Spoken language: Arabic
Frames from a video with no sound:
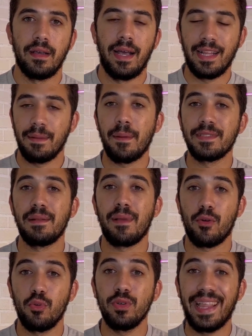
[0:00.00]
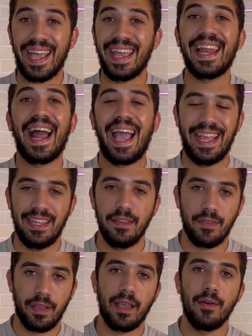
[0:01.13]
انا ببذل مجهود غير عادي في
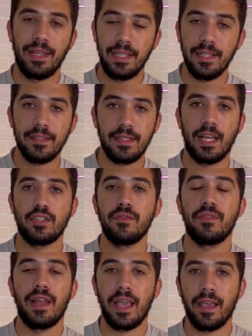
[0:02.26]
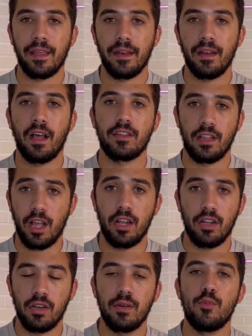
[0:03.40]
الكواليس عشان في الاخر اطلع
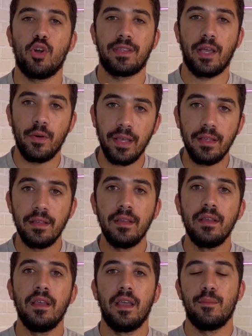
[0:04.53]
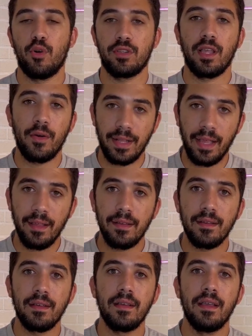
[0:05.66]
لك محتوى المحتوى ده
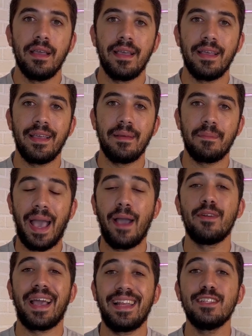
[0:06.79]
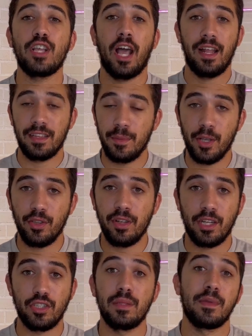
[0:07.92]
بحاول اخليه صح قد ما اقدر
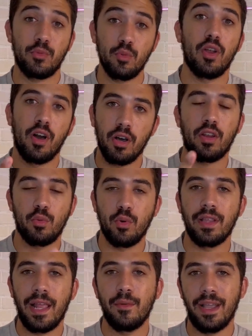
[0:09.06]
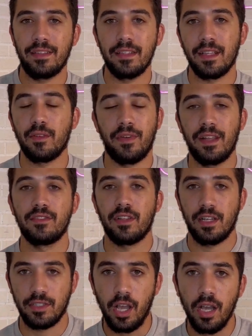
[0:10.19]
عشان لما تقول اه رضوان قال واحد اتنين تلاته وفعلا طلع
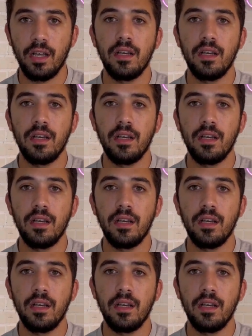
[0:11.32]
صح